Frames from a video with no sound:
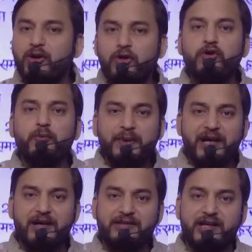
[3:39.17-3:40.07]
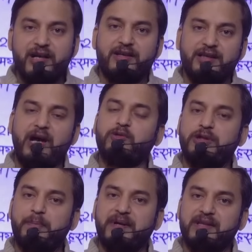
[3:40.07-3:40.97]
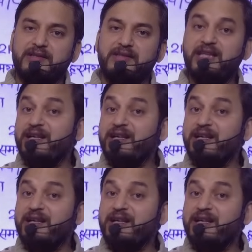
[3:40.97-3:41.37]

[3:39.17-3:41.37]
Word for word: देख लो यूपी का स्टेट लगता है उत्तर प्रदेश